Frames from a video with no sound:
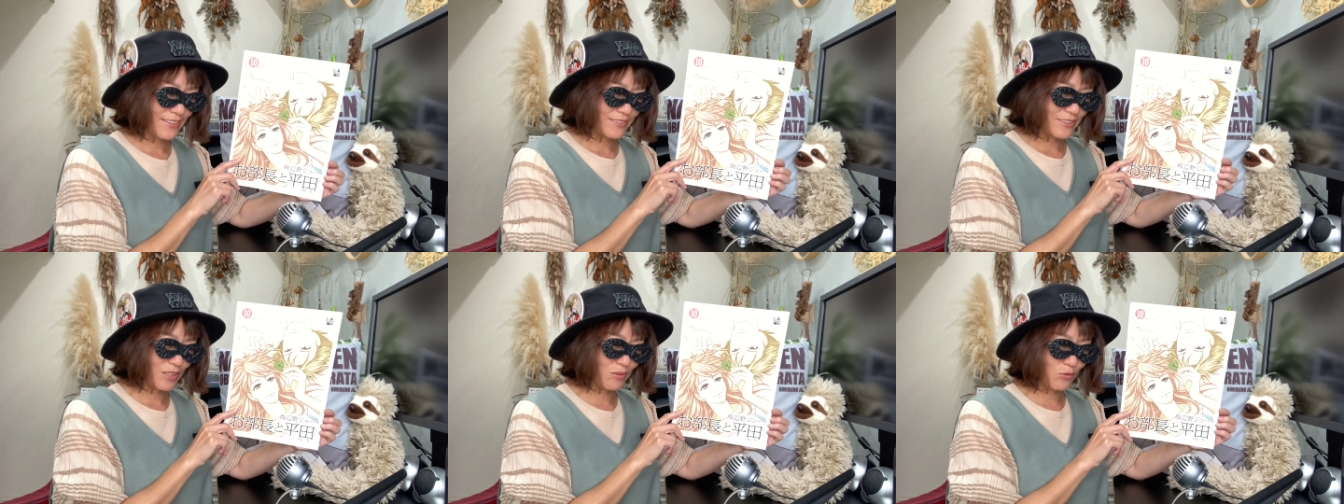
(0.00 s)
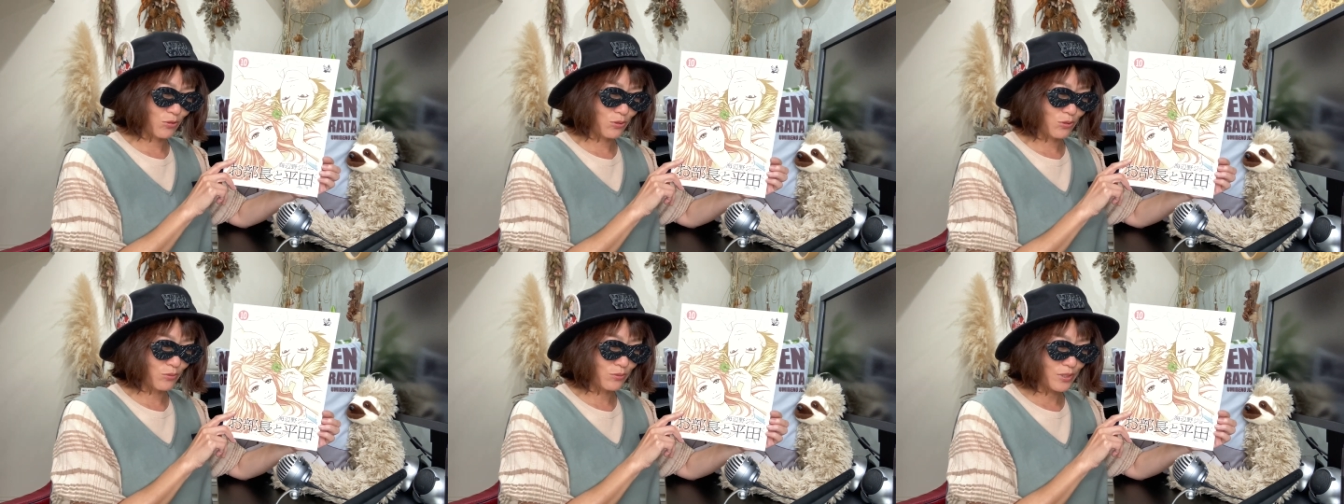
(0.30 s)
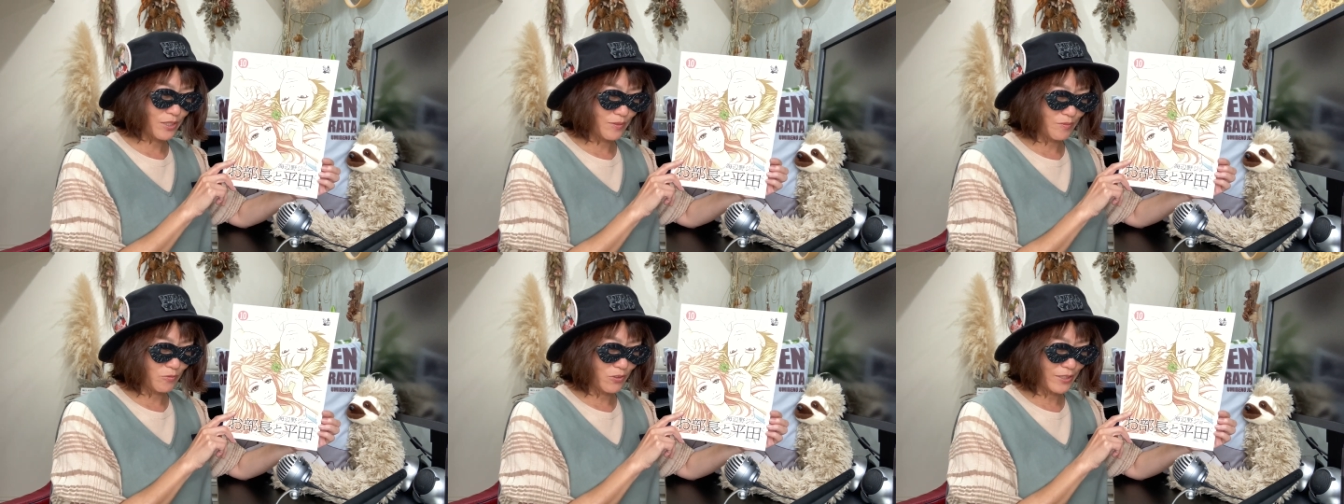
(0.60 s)
でもとん
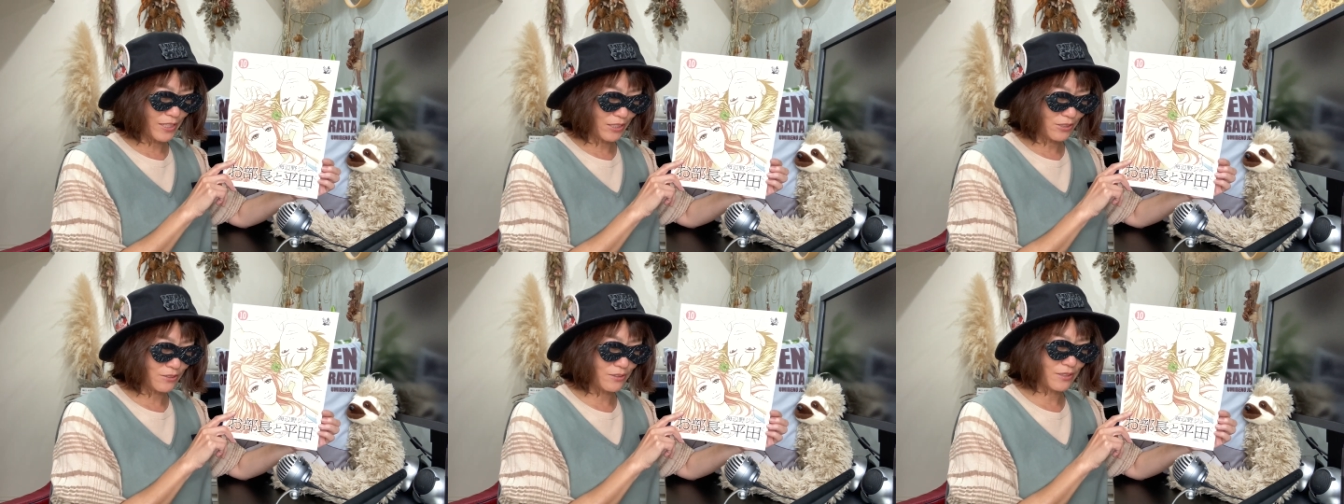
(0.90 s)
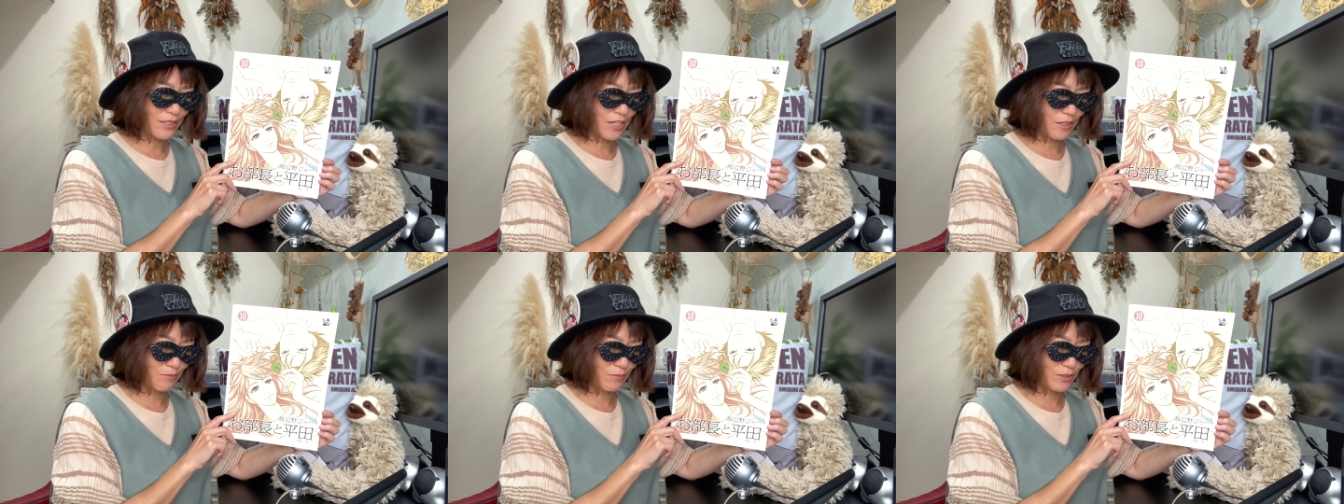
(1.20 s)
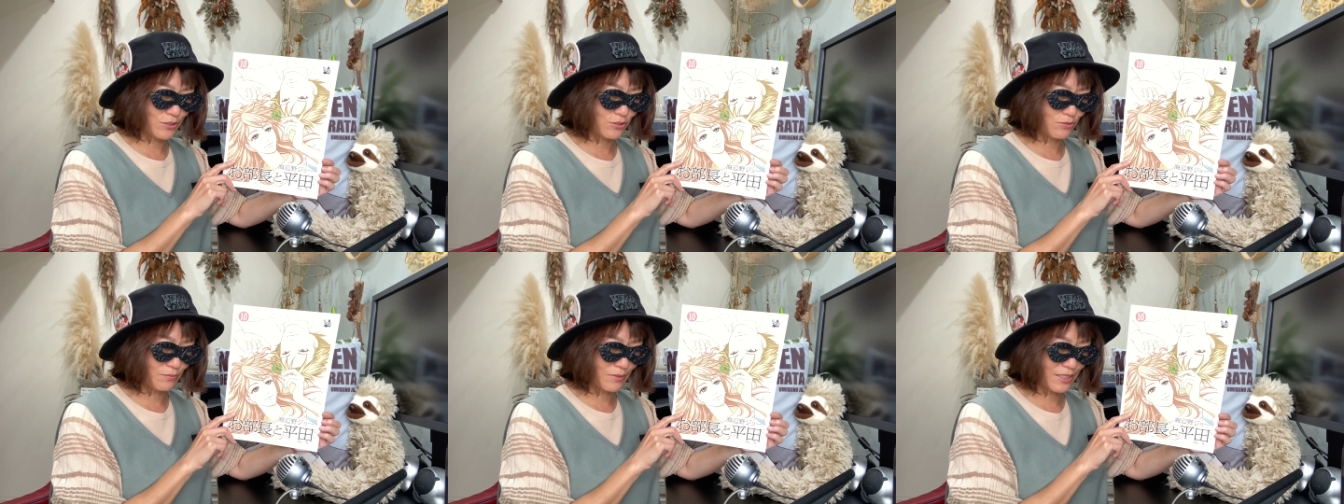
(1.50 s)
でもなく
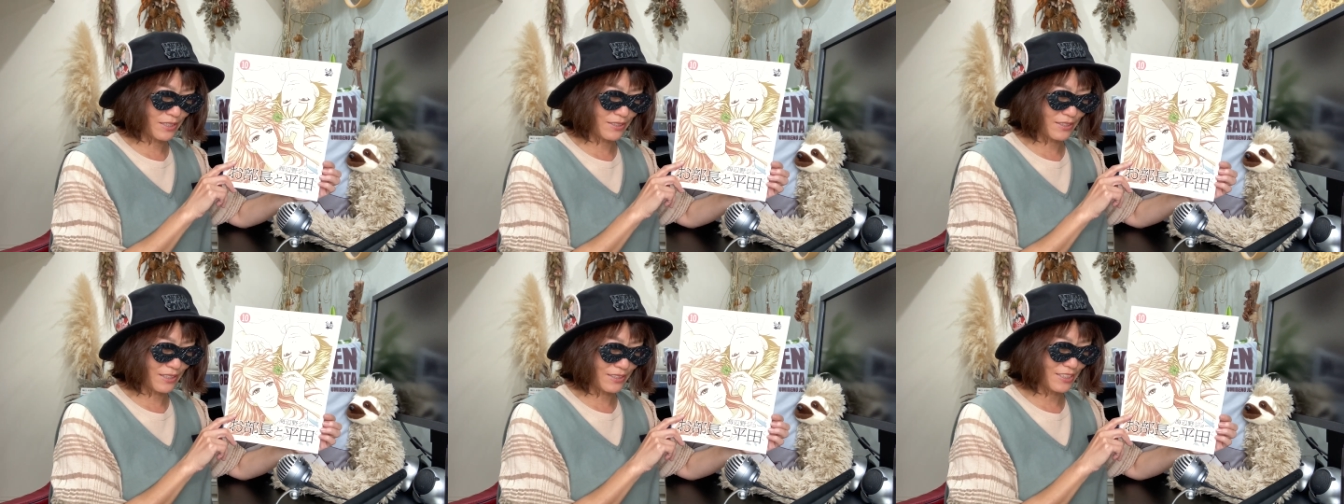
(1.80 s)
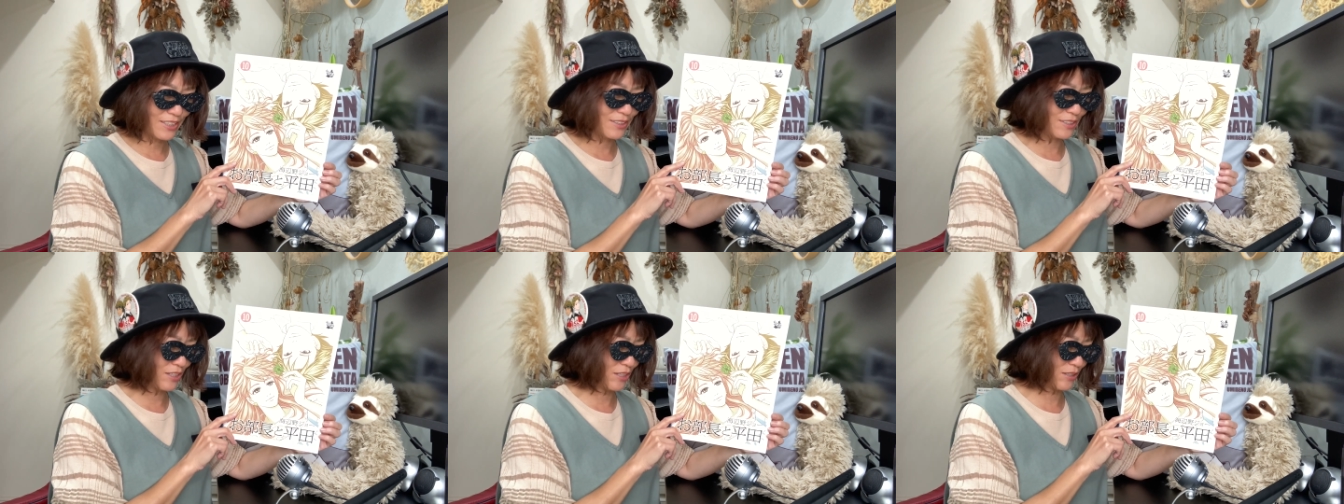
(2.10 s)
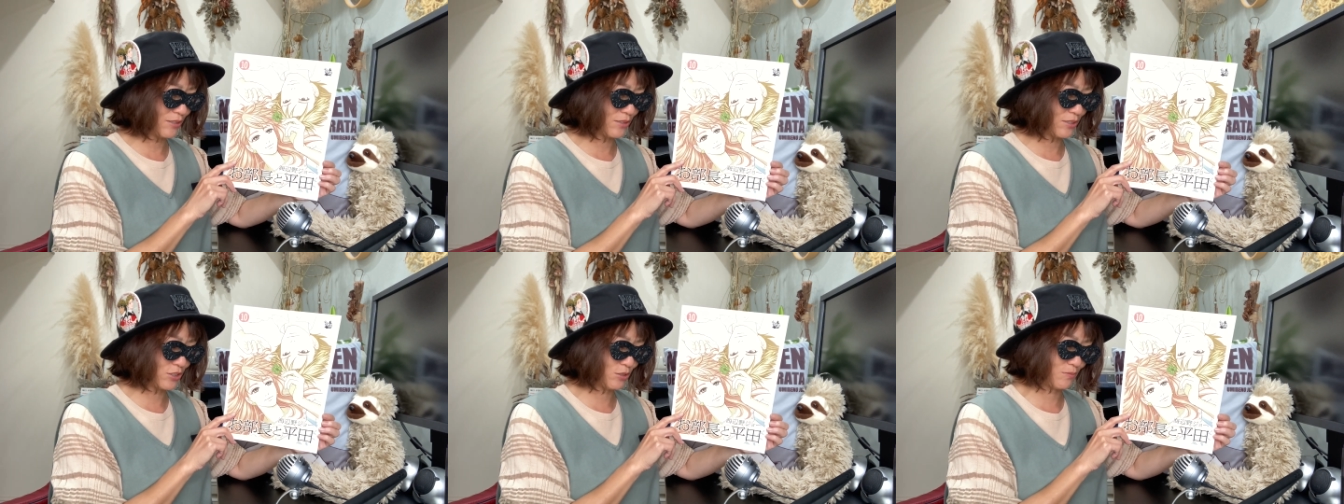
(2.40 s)
ハマる漫画に出
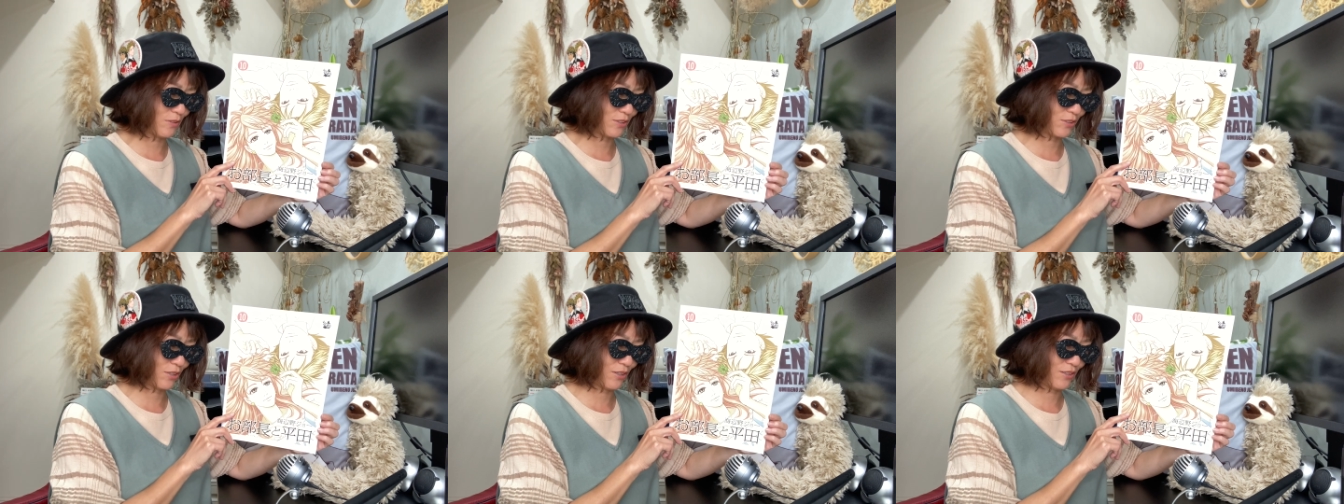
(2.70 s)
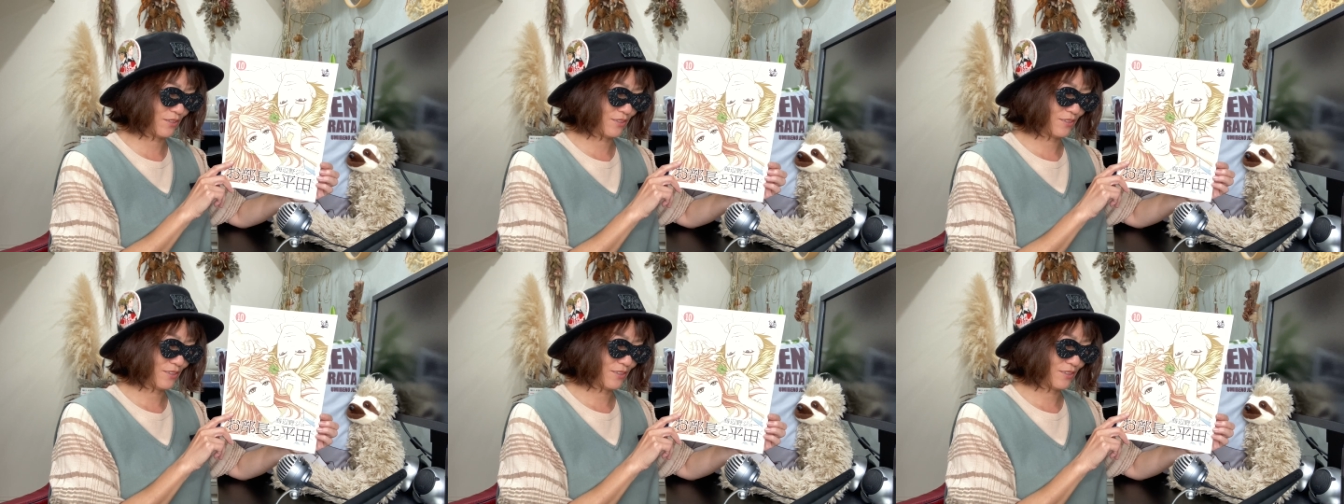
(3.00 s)
会ってしまった